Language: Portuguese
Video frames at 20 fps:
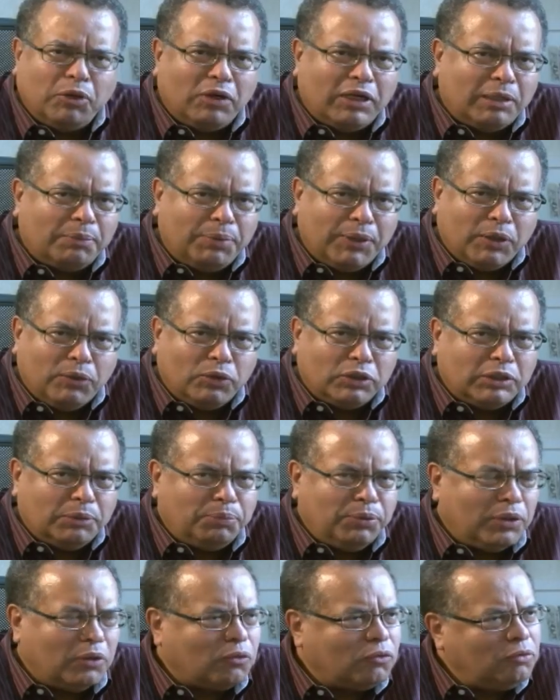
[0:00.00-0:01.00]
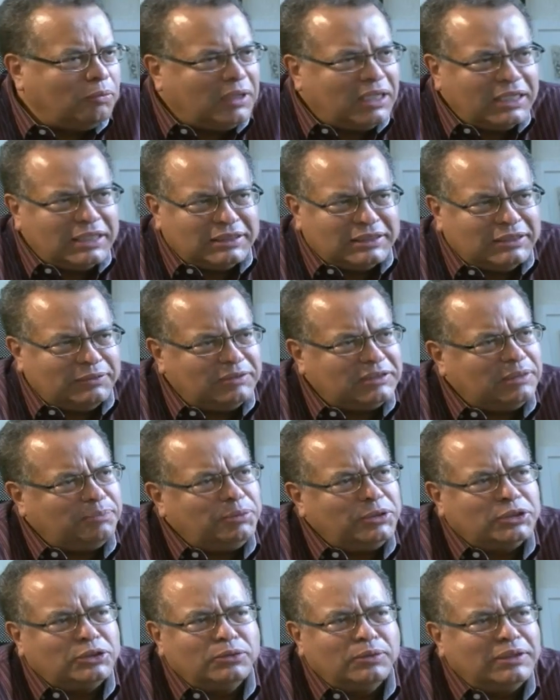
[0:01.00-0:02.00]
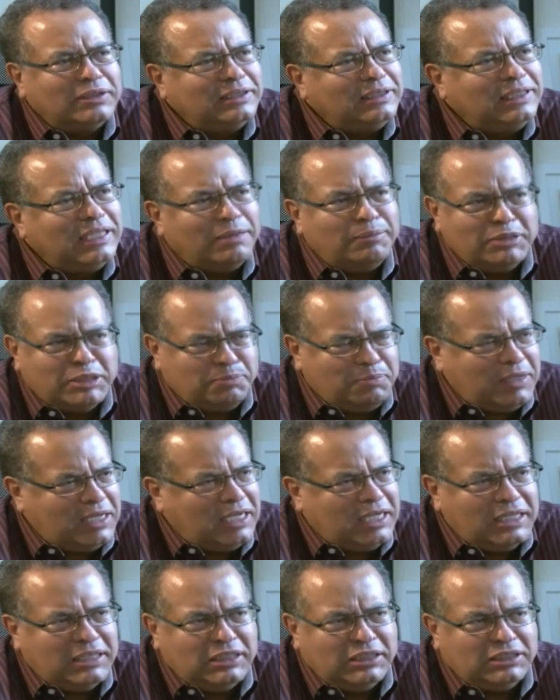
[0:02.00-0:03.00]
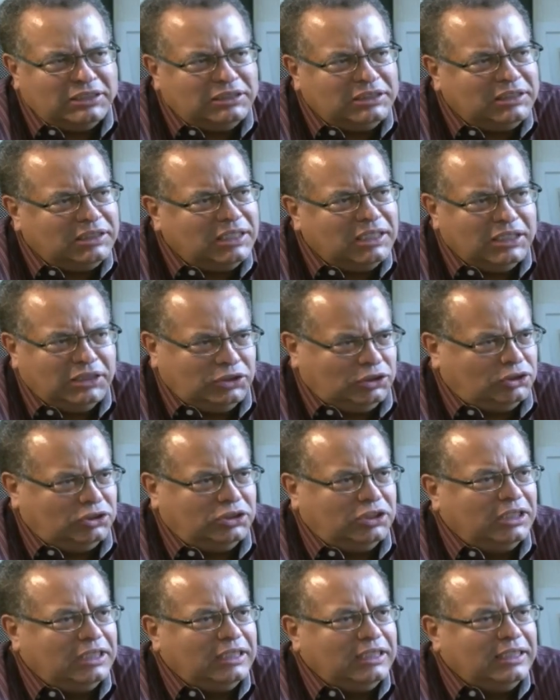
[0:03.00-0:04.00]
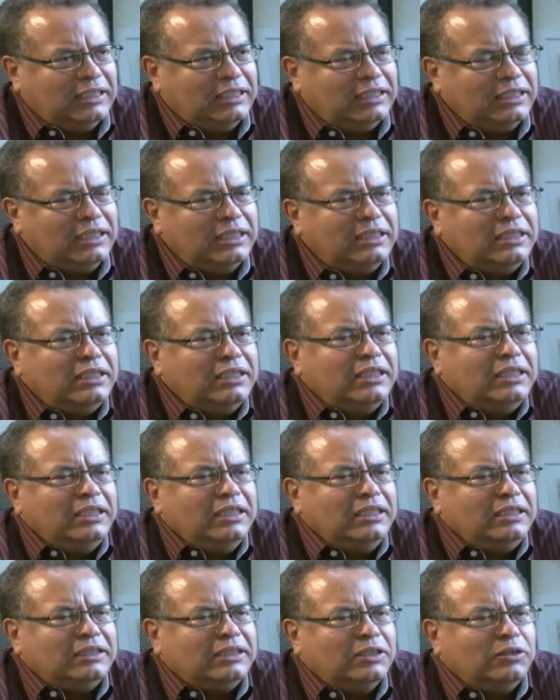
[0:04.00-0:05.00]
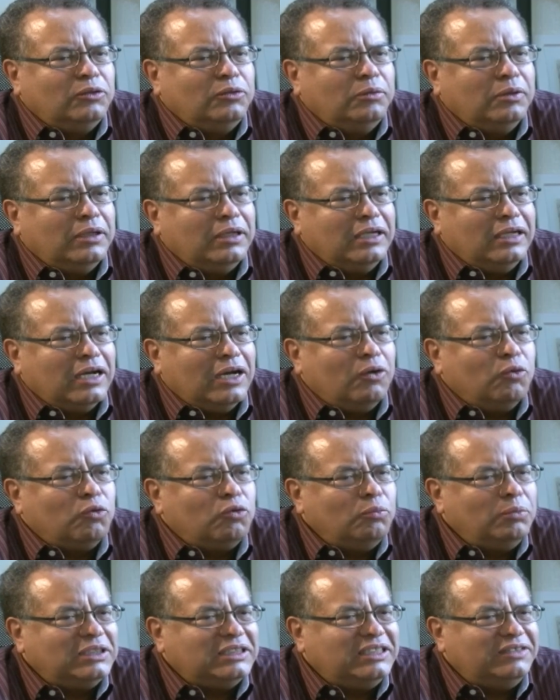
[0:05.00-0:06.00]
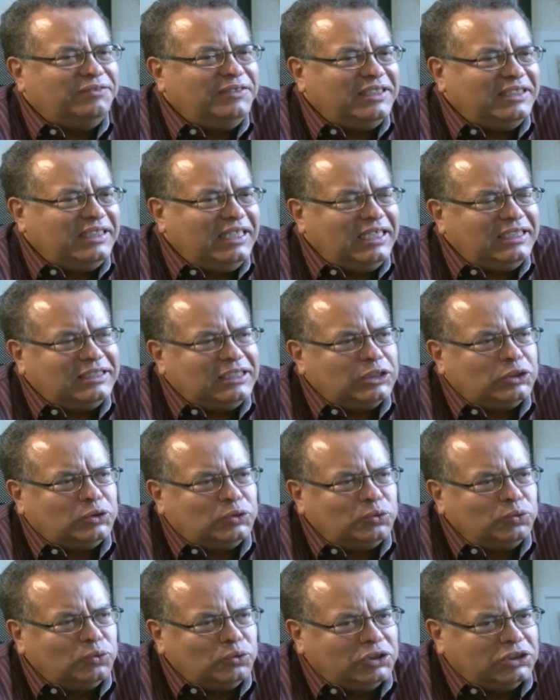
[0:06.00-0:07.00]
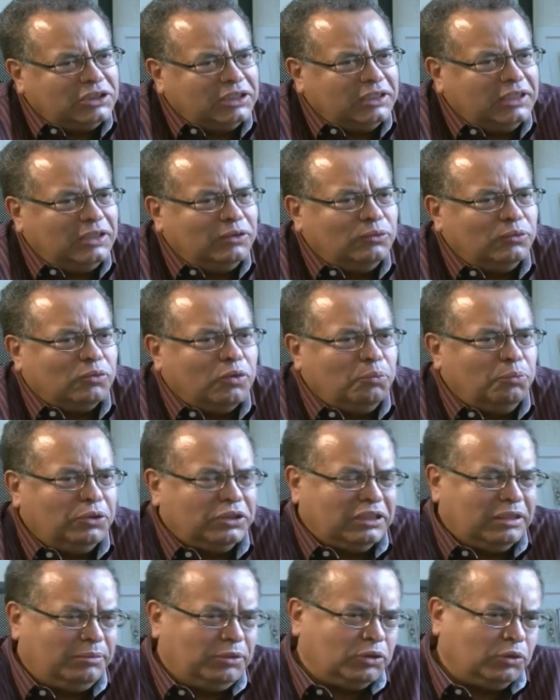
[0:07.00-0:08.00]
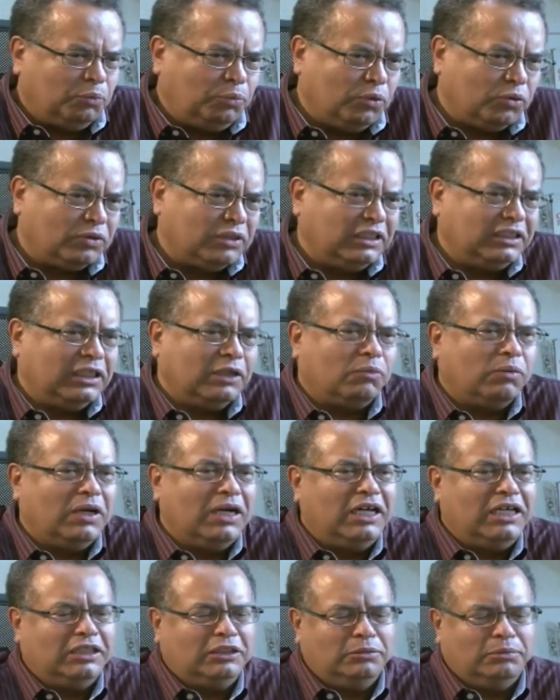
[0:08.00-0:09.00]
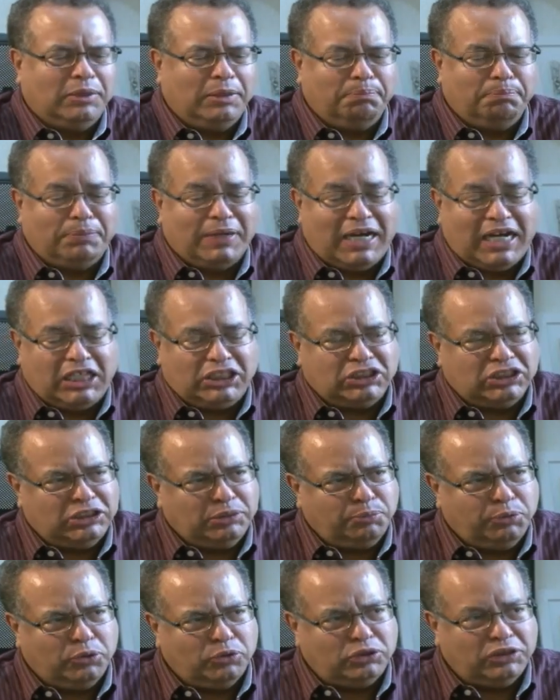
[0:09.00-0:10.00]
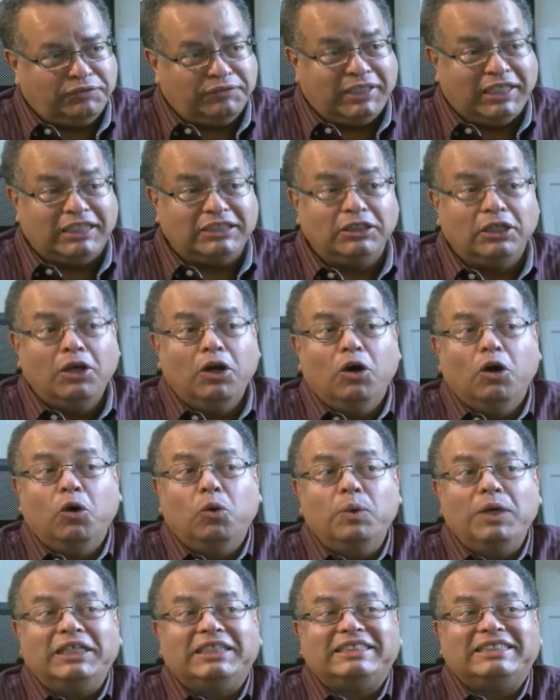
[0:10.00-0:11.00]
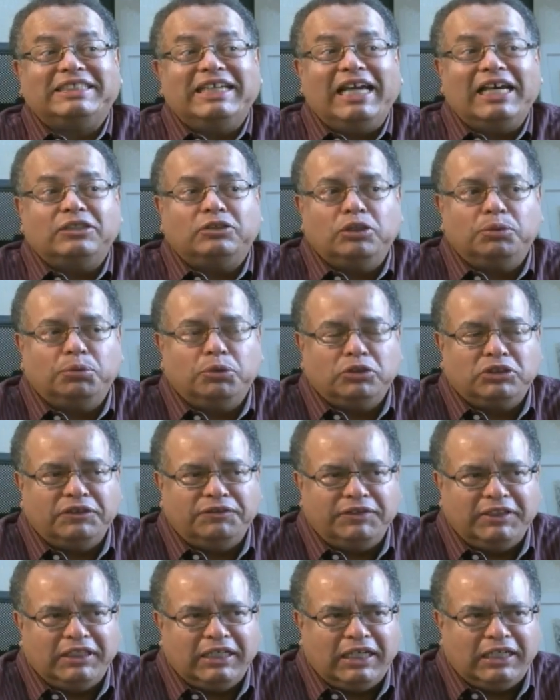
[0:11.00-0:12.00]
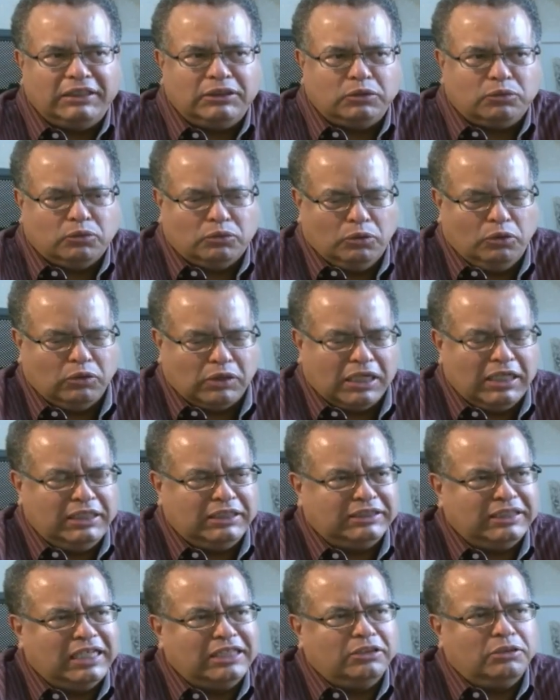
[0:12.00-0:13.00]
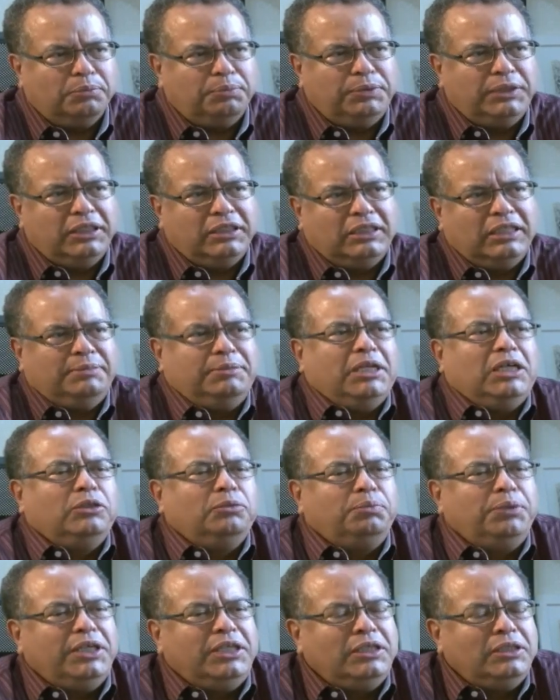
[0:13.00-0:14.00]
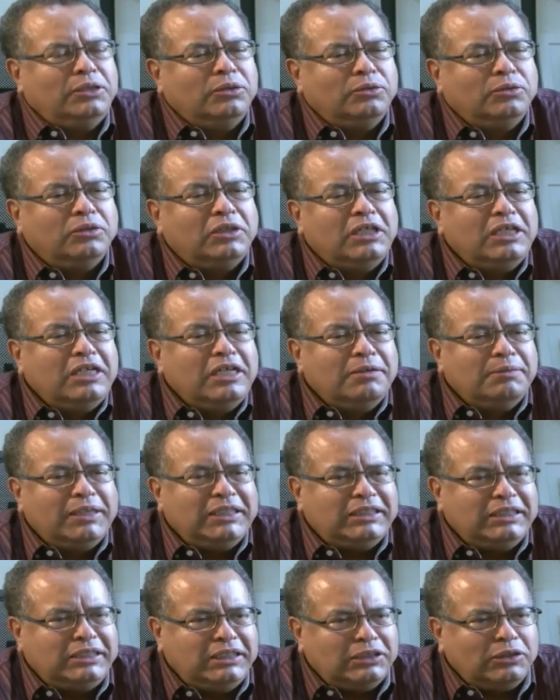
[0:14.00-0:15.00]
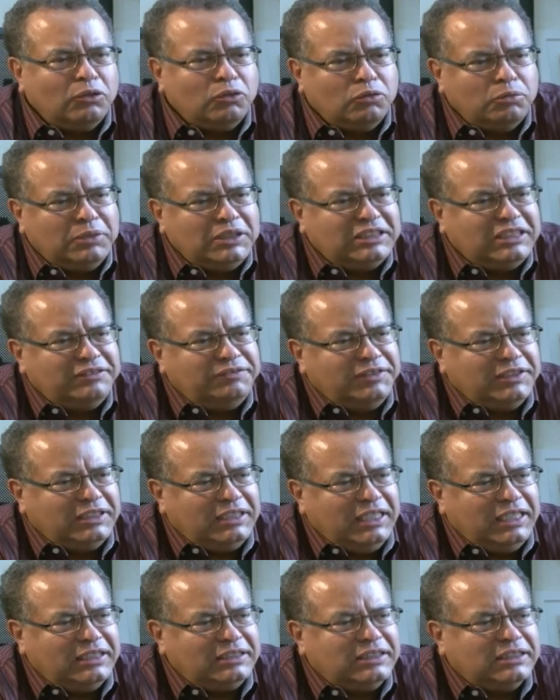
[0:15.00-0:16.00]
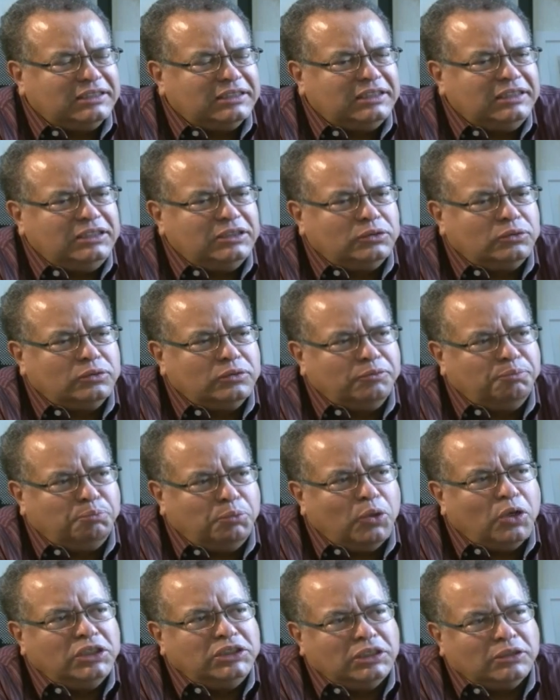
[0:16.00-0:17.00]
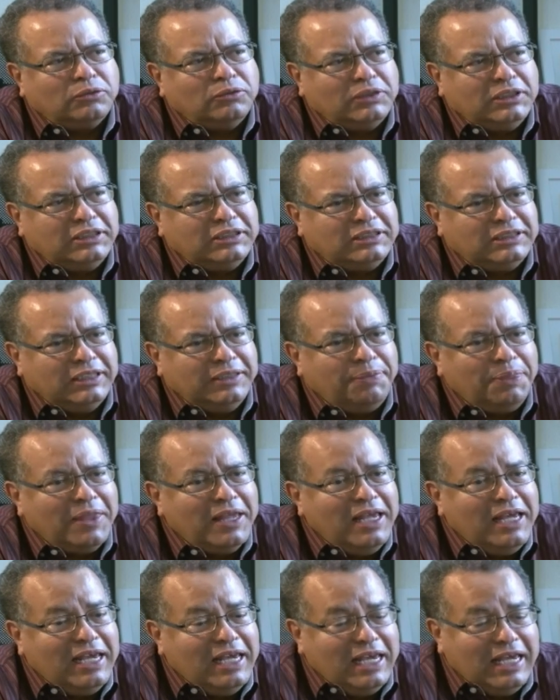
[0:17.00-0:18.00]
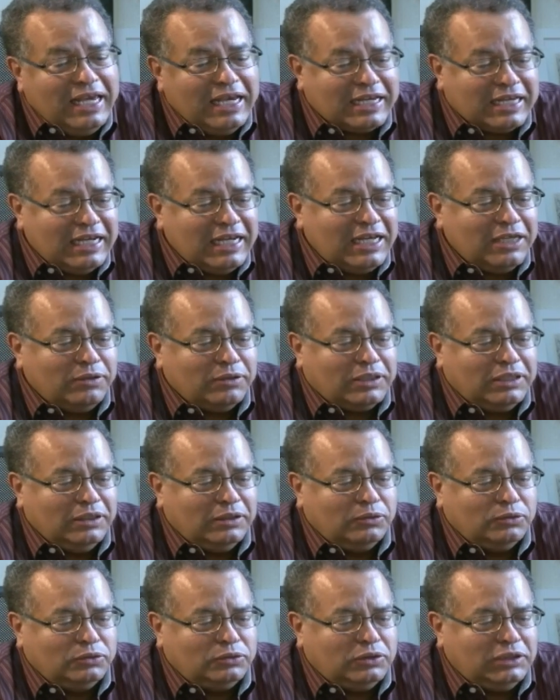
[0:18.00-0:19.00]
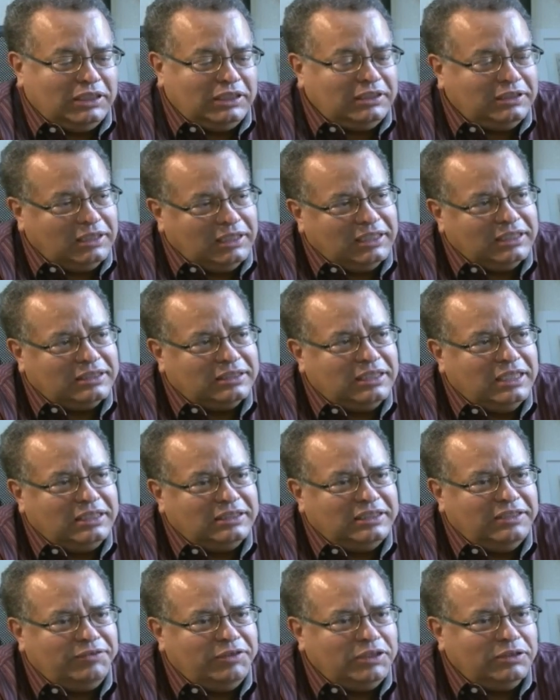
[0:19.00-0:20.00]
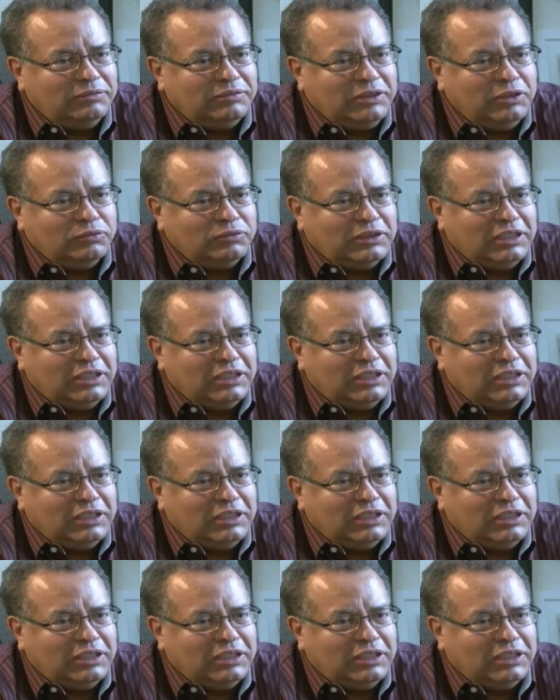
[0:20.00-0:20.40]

uma hora para outra, por alguma razão, essa pessoa dá uma espanada gigante. Né? Então, ah, algumas evidências surgem, né? um comportamento um pouco inadequado, uma baixa de produtividade, ou um excesso de produtividade localizado num determinado período, uhum. mas existem algumas evidências que isso pode acontecer. É claro que os líderes eles deveriam ter